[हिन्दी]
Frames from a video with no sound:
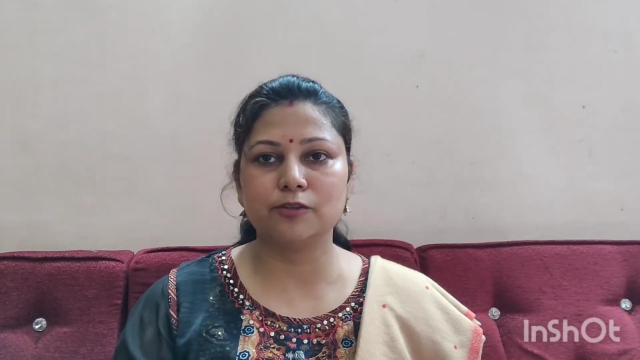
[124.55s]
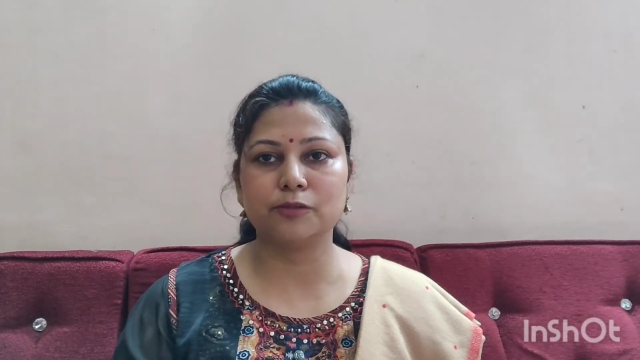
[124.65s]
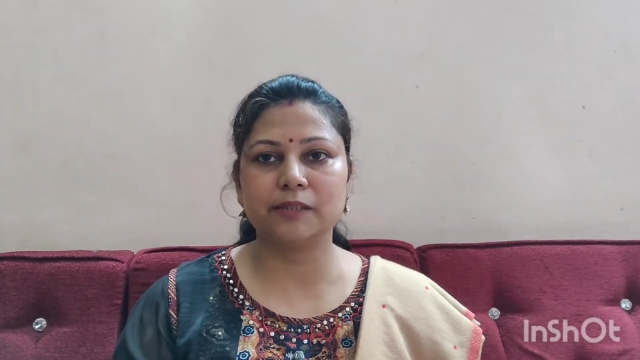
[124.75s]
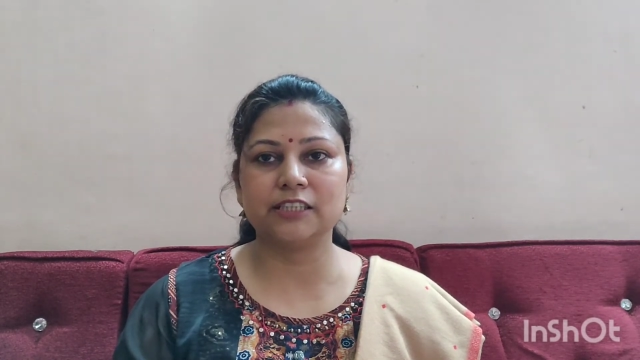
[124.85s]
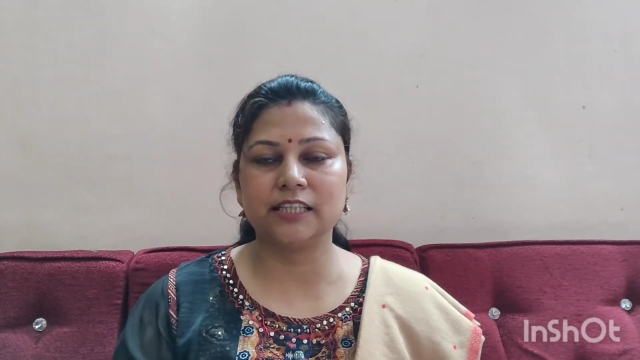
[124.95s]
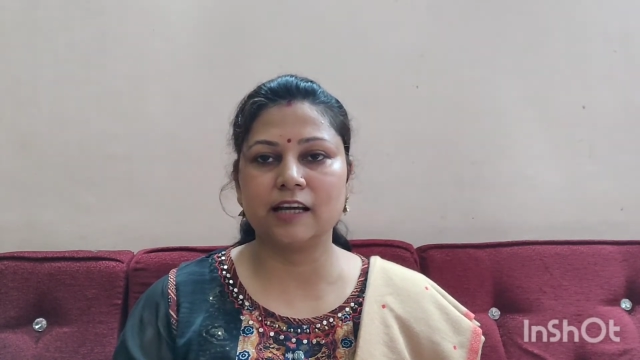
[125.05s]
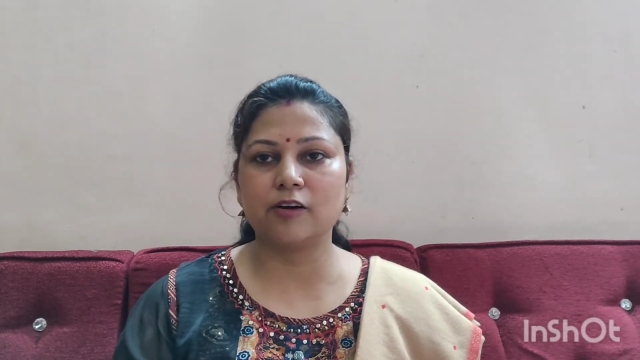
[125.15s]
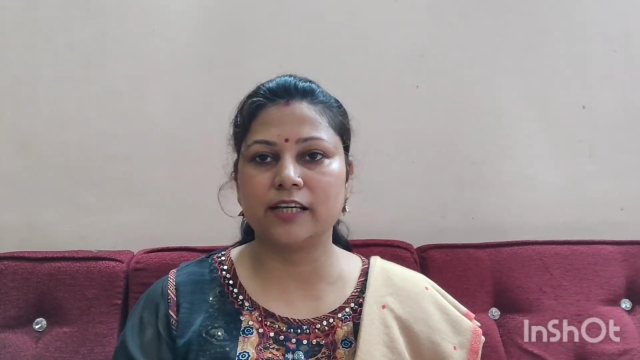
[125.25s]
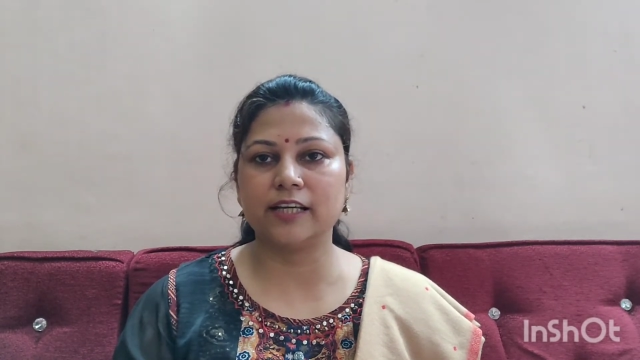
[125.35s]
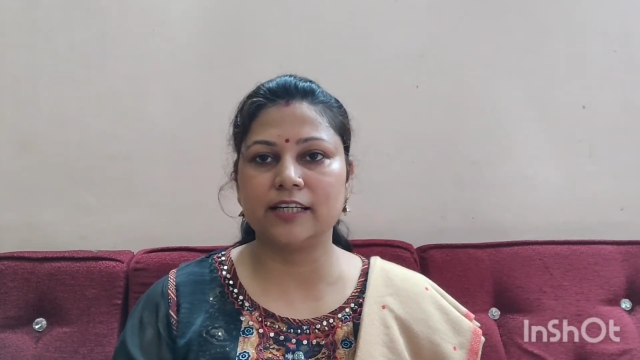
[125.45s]
उसमें
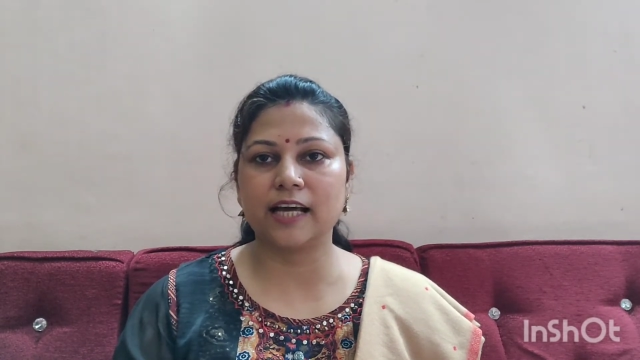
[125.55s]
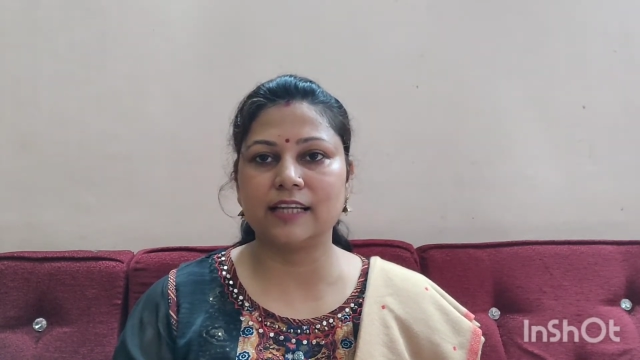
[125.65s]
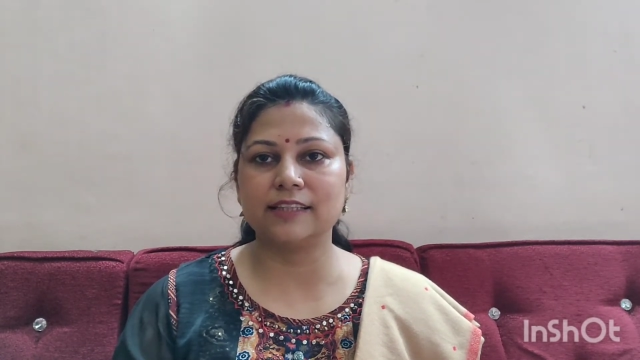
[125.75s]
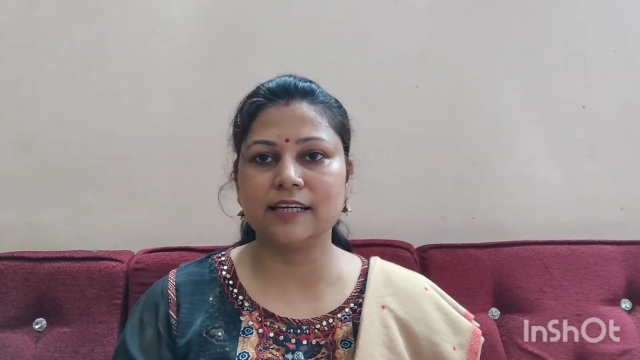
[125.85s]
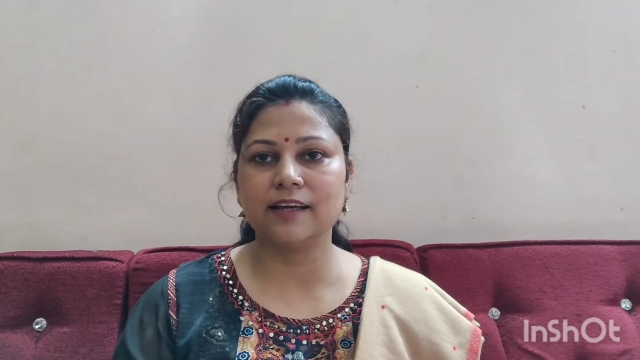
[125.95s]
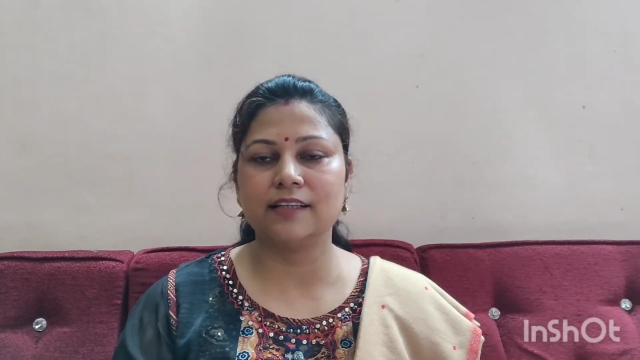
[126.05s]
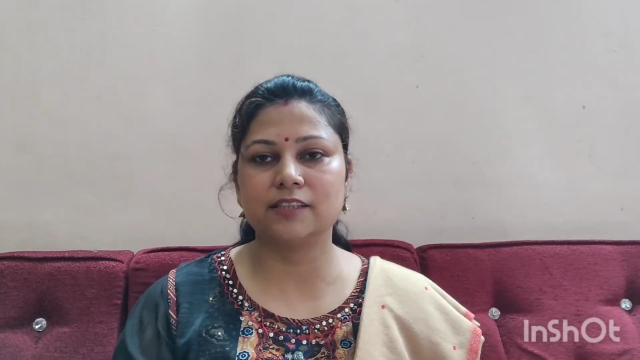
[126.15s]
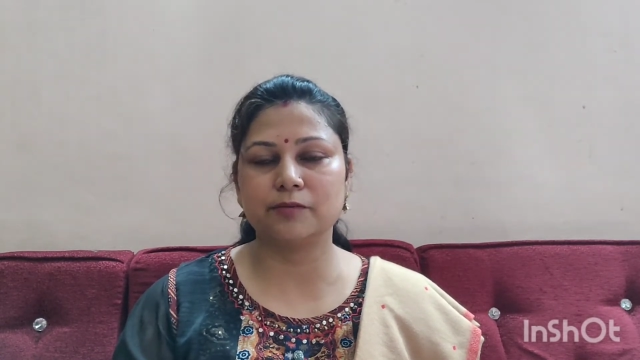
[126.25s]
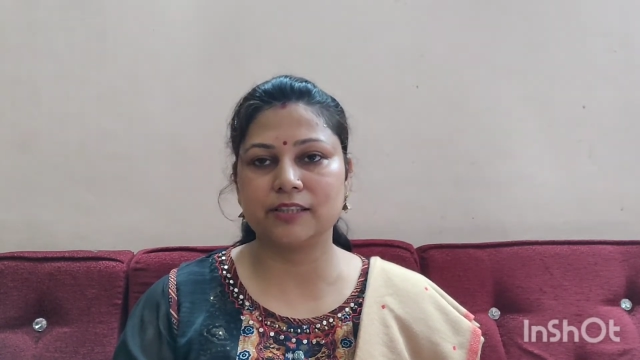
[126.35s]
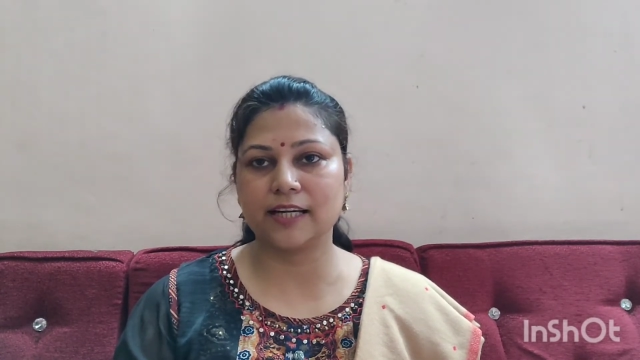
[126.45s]
जीरा और हींग डाल दे
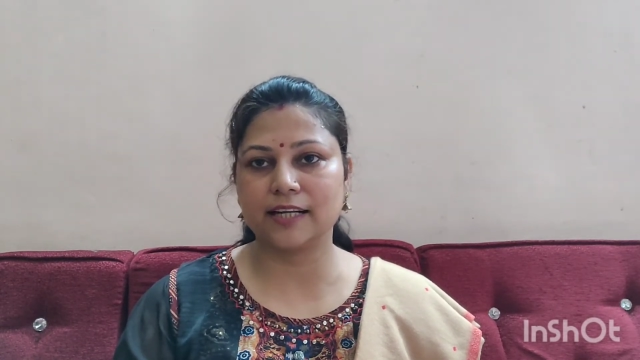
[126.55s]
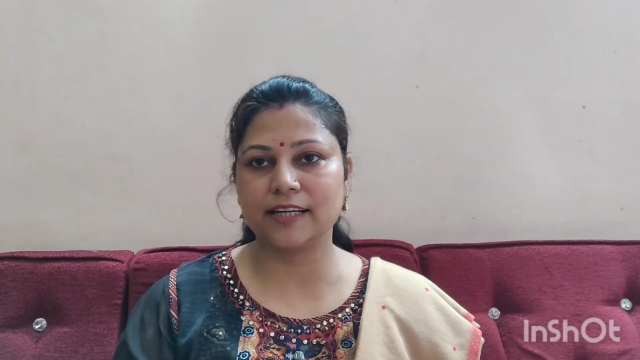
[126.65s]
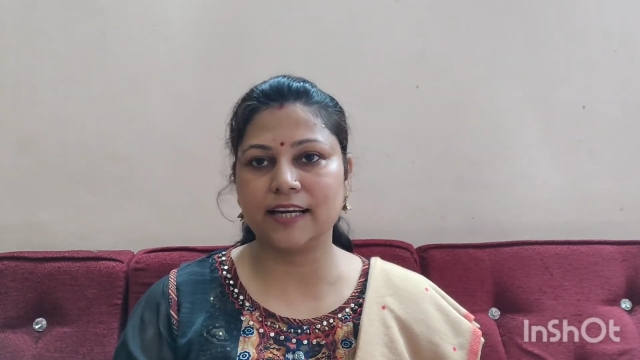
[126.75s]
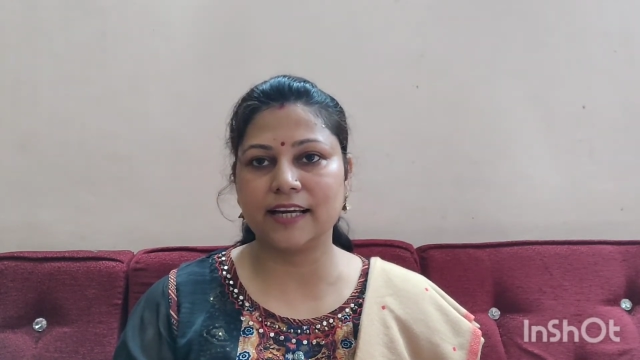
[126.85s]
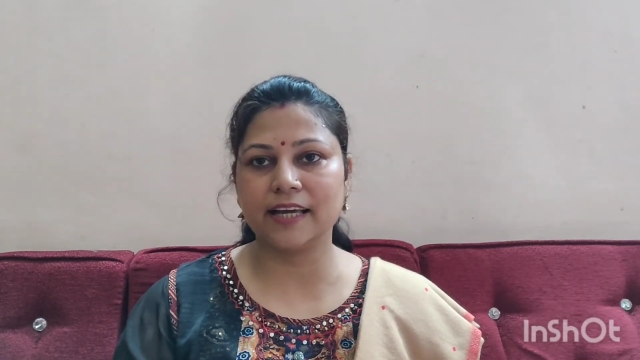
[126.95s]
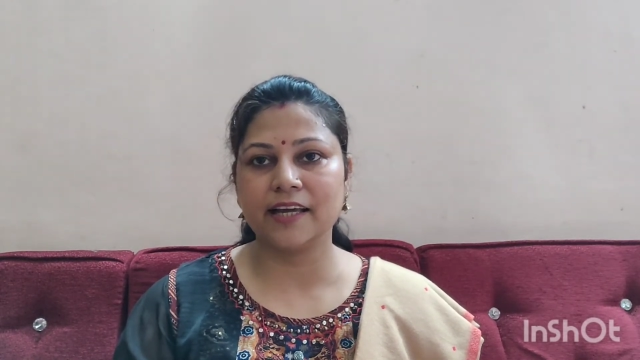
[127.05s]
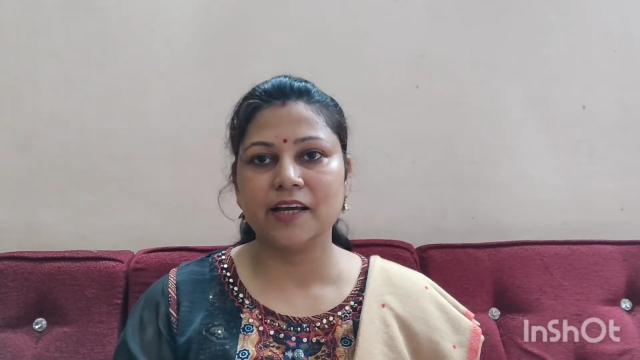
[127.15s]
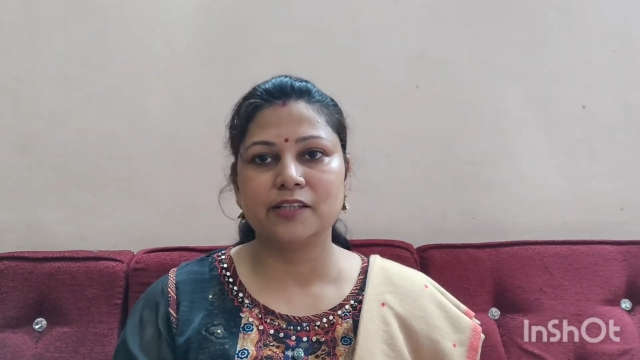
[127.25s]
जब वह तरकने लगे